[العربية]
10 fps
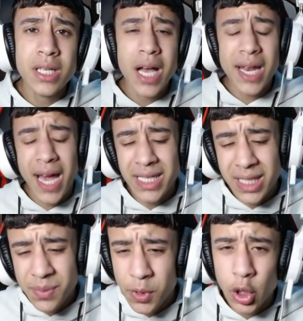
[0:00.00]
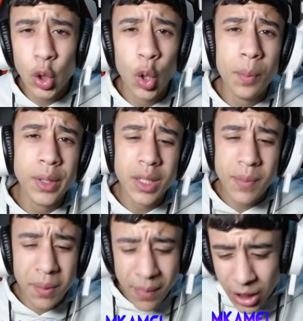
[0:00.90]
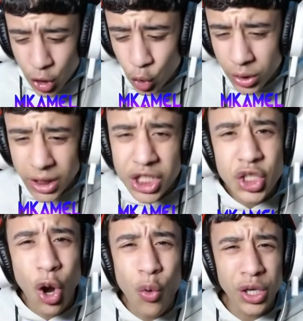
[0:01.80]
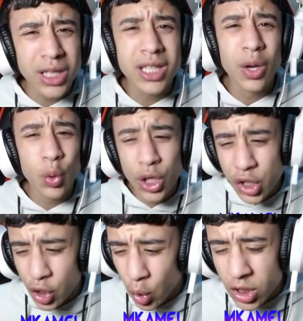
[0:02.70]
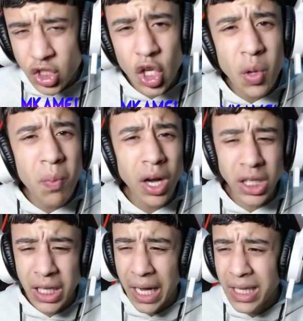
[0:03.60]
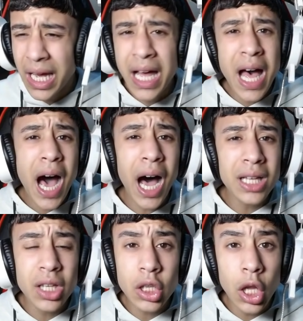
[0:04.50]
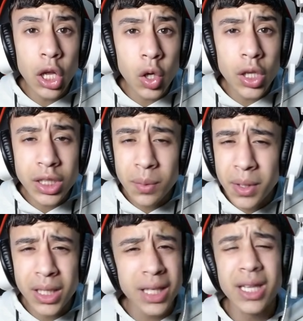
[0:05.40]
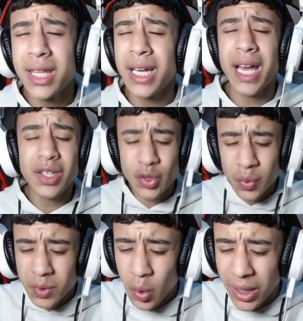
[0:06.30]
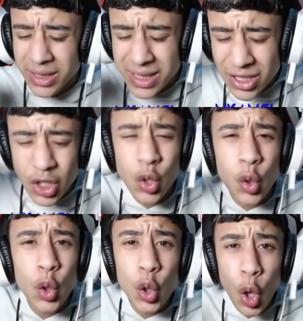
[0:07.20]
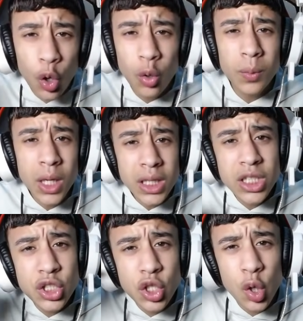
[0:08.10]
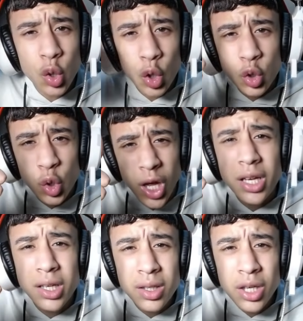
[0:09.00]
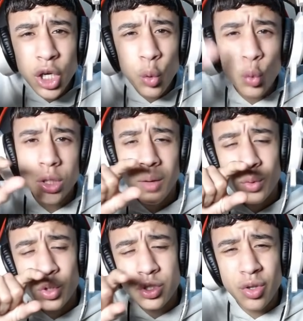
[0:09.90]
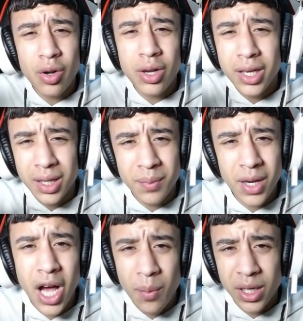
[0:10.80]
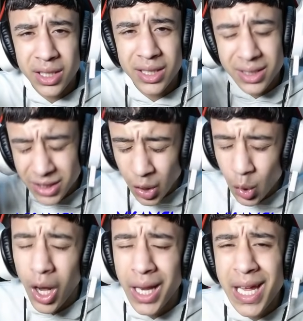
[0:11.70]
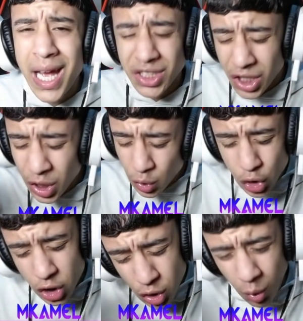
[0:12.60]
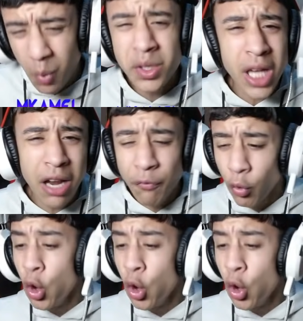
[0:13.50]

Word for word: انا عايز اثبت لهم ان مليون جيش قوي جدا ونقدر نوصل المقطع ده عدد لايكات كبير جدا عايزكم دلوقتي تنزلوا كلكم تنزلوا تحطوا لايك وتعملوا اشتراك الكلمة الحمراء دي تتكوا عليها عشان نوصل 700 ألف